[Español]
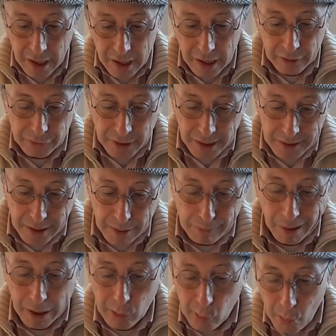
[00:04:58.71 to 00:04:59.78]
las fiestas
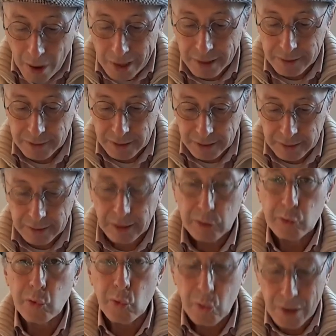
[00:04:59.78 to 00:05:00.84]
pascuales de
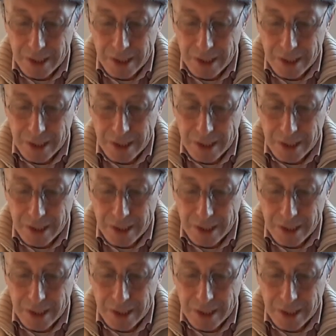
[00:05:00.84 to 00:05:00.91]
su